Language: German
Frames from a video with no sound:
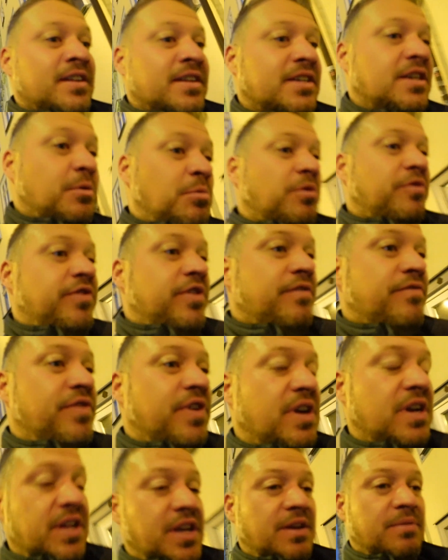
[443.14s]
Ich habe auf jeden
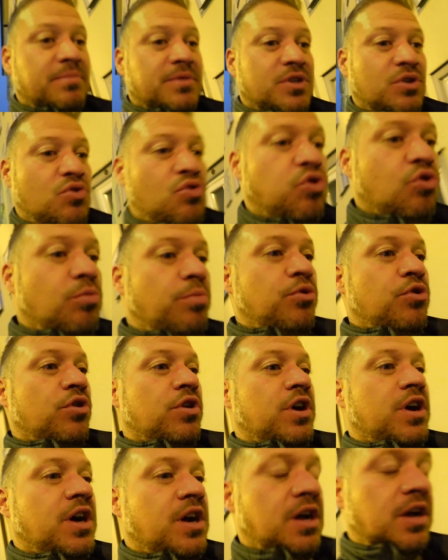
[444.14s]
Fall eben
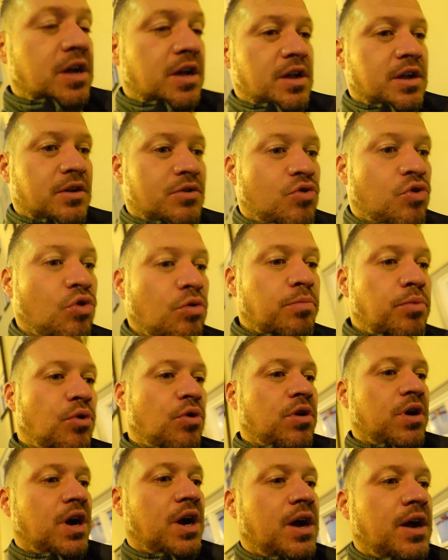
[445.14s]
Coburger,
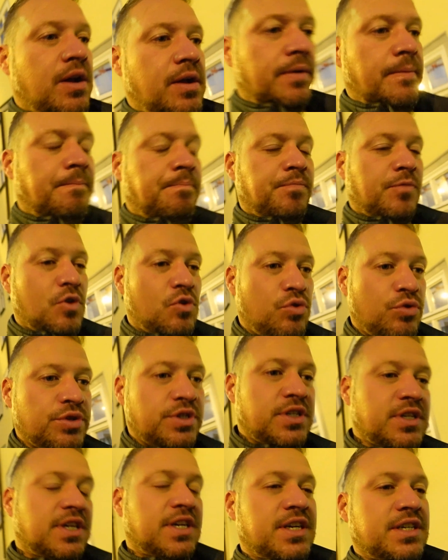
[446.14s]
Coburger
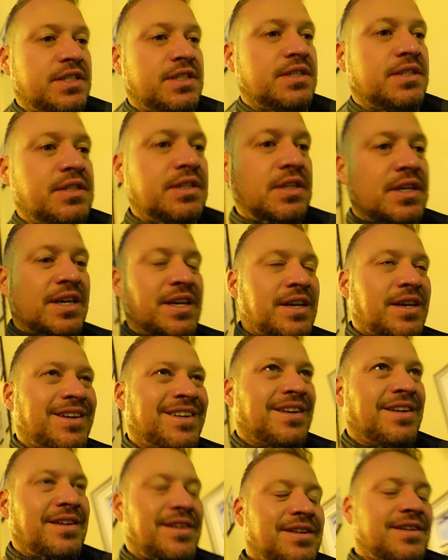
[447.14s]
Klöße gegessen.
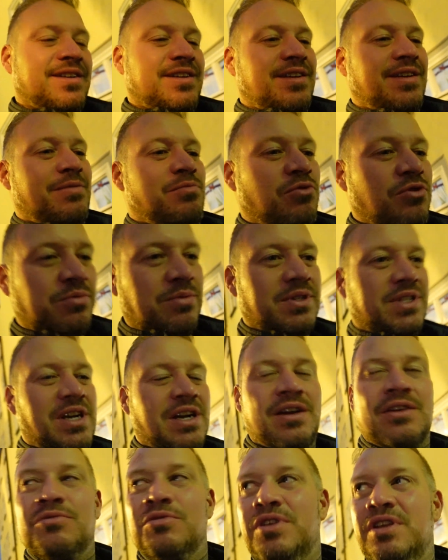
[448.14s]
Ich muss mal
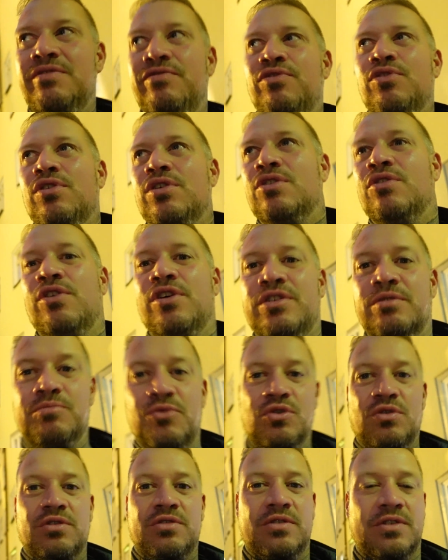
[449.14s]
sagen, ich habe noch nie vorher gehört im
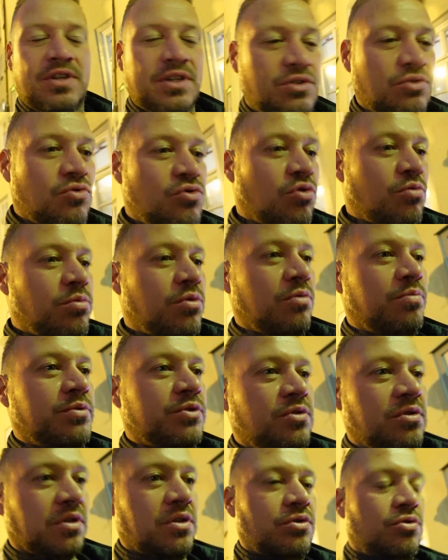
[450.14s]
Norden, dass Coburg
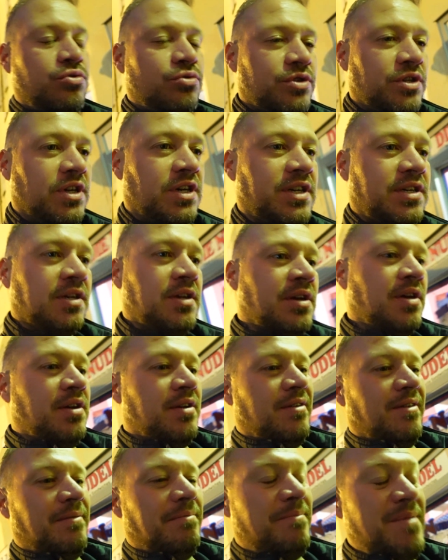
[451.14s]
besondere Klöße hat.
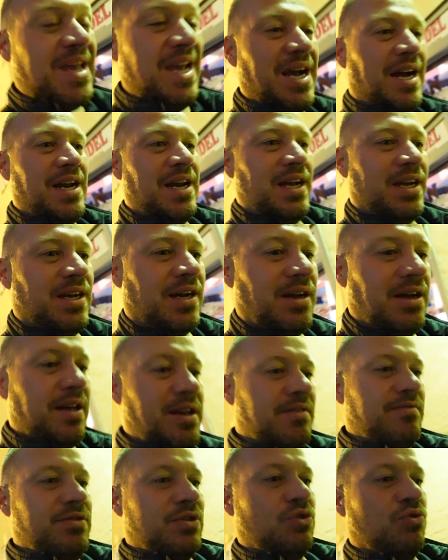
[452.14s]
Mega lecker,
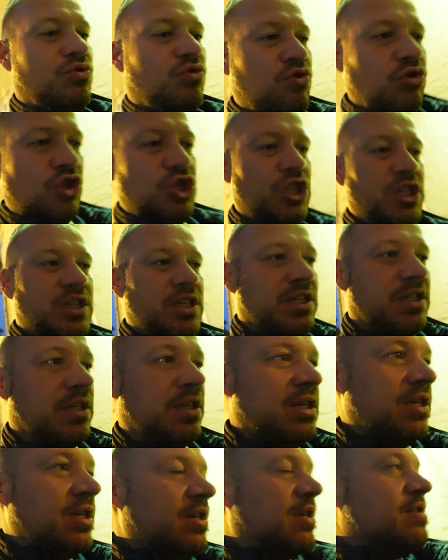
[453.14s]
irgendwie so rutschige
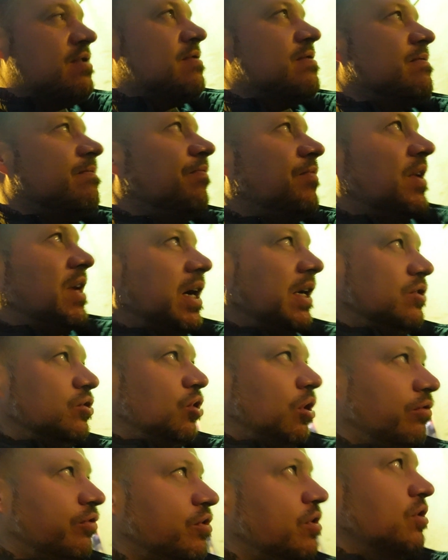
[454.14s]

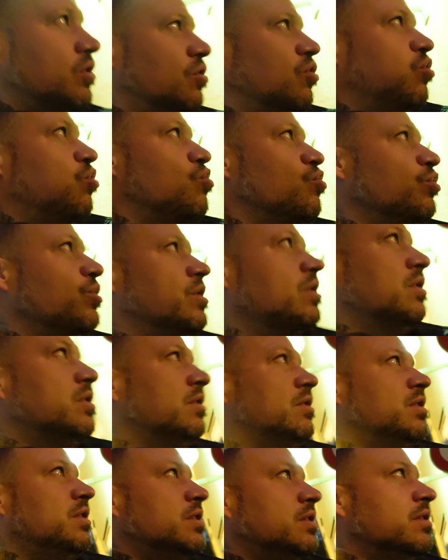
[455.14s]

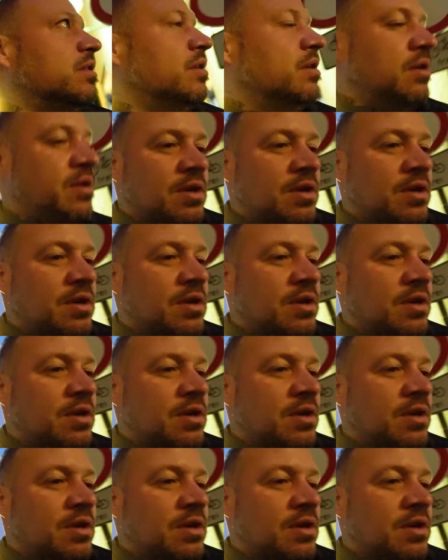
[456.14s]
Kartoffelklöße, die